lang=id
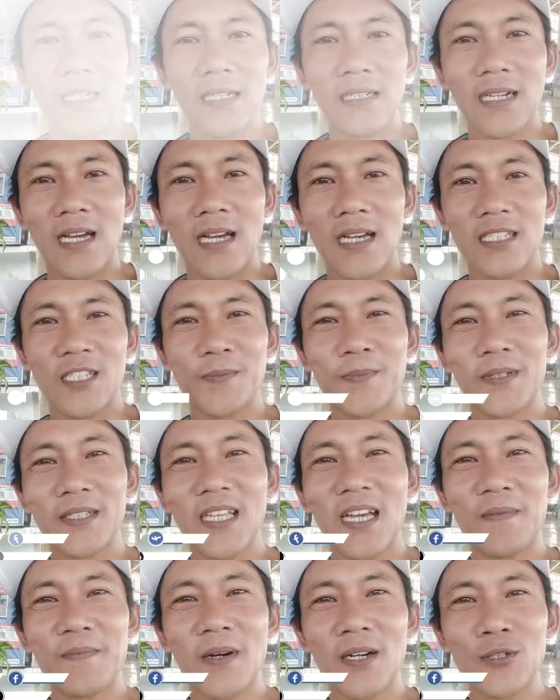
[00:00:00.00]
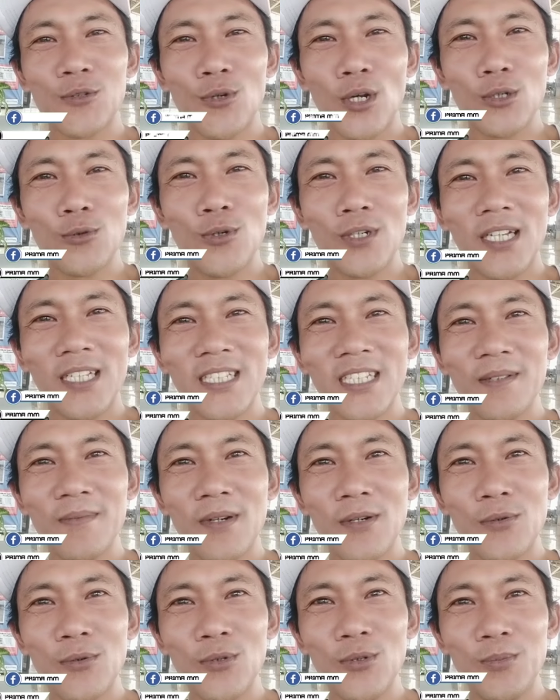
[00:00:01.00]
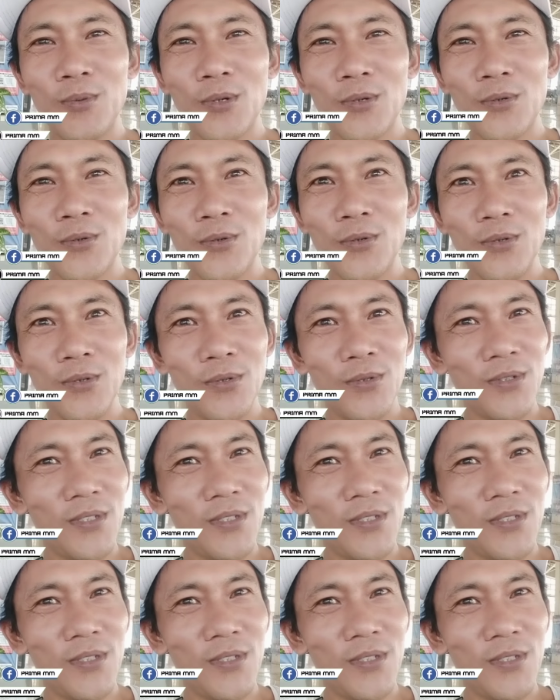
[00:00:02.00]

Nah, seperti apa keseruan gue nanti di Bengkulu, broku?